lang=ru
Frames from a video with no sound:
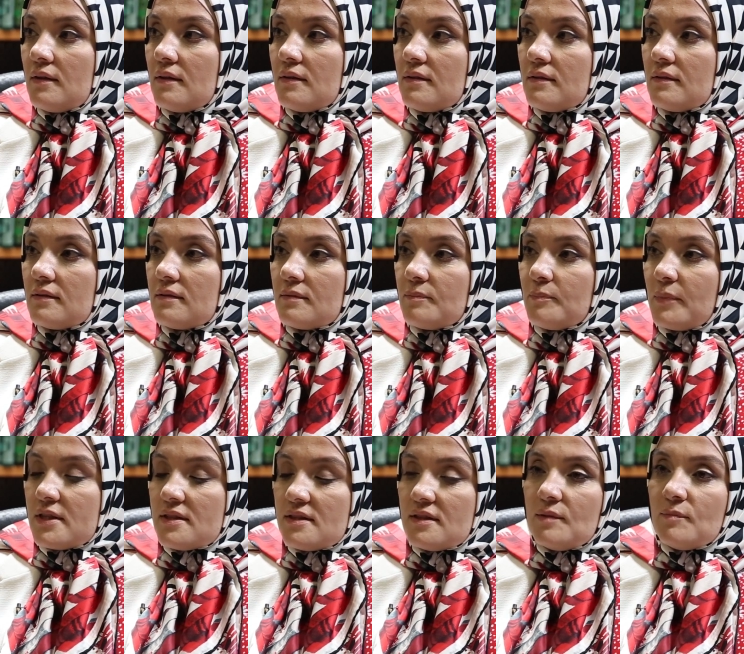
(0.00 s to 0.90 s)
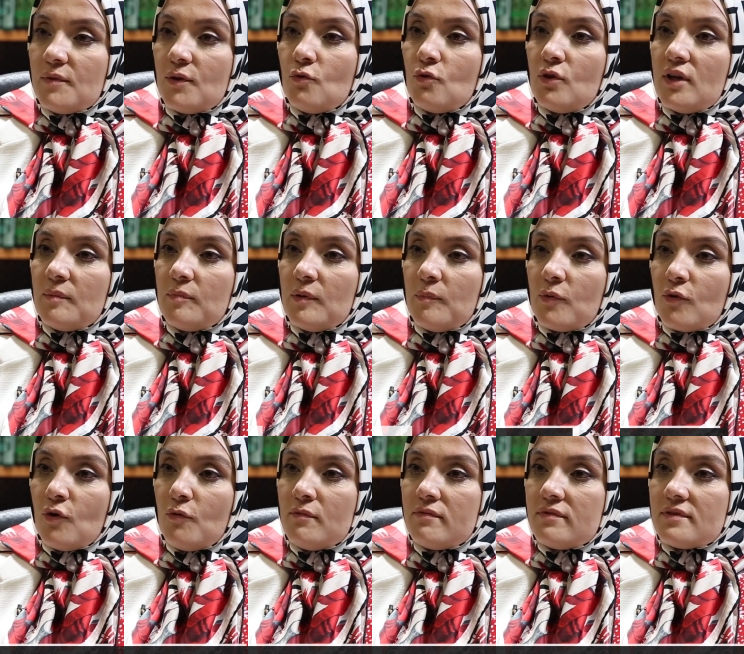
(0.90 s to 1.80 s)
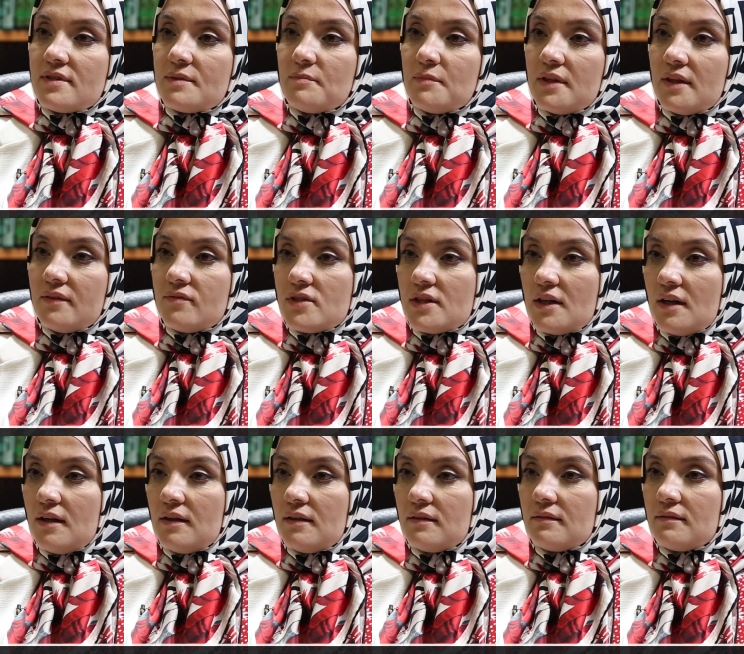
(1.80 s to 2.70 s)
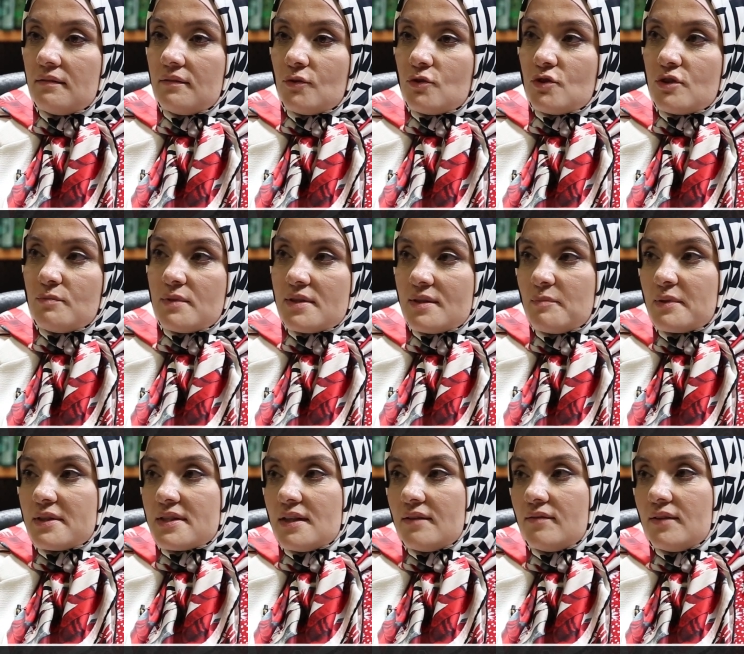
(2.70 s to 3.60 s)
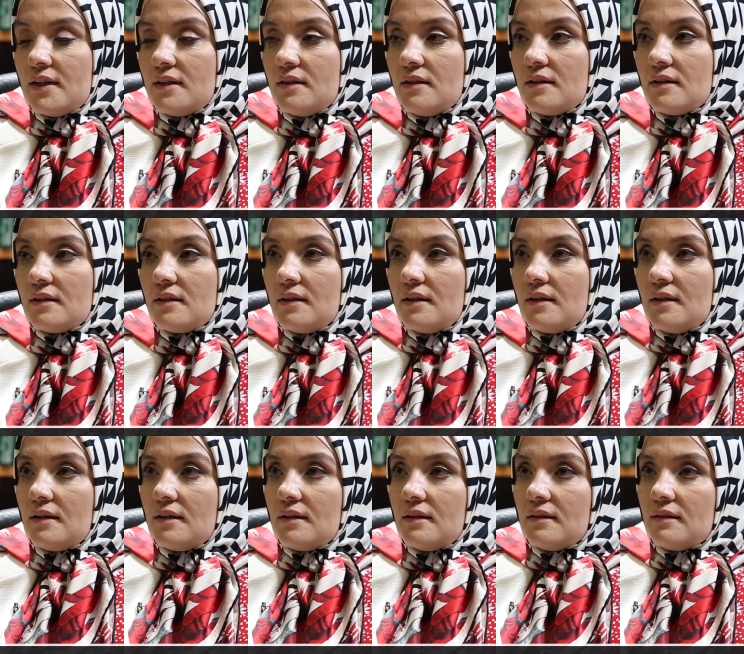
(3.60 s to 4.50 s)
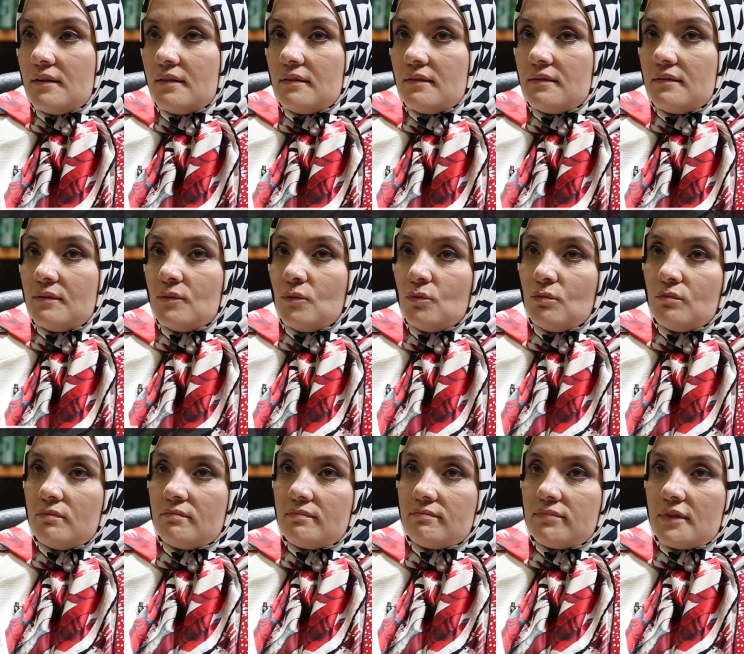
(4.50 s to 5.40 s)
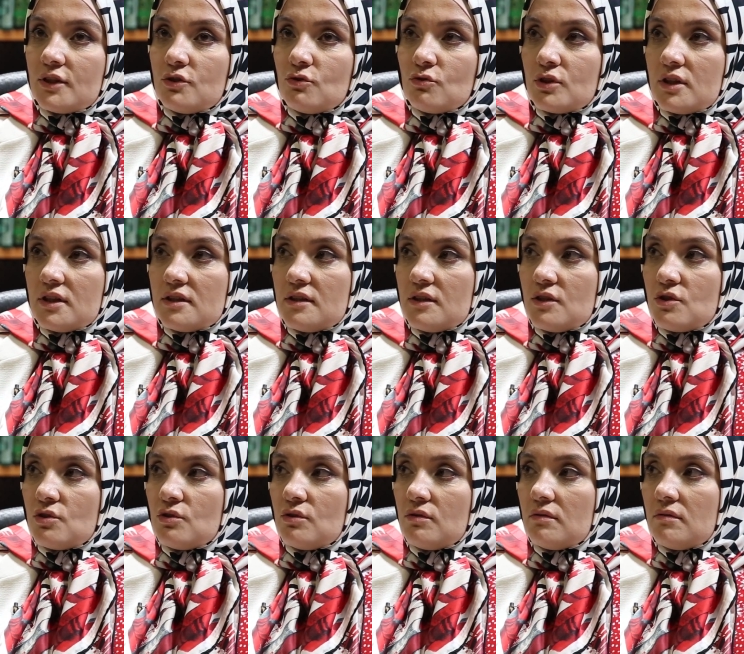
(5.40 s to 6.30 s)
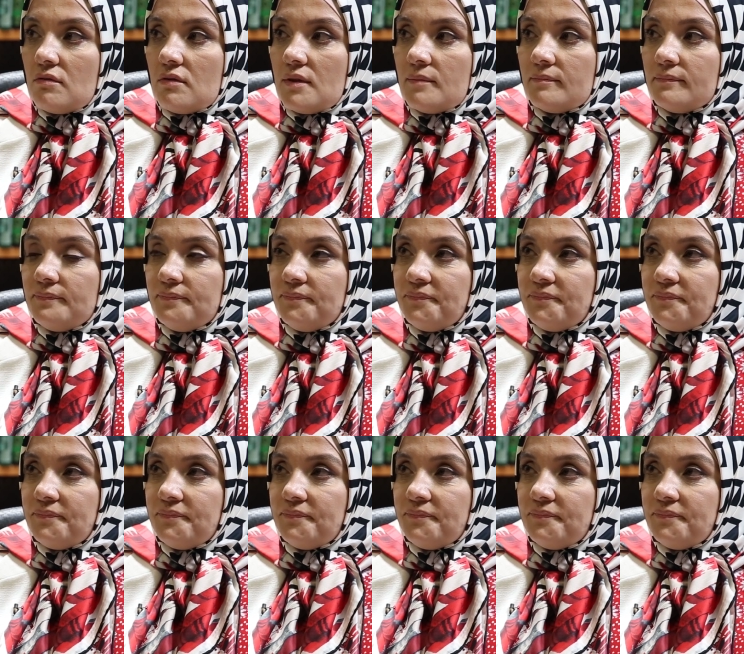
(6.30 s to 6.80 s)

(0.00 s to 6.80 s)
э, просила, могу ли я попробовать, меня взяли, то есть без образования. Ну, хочу сказать, что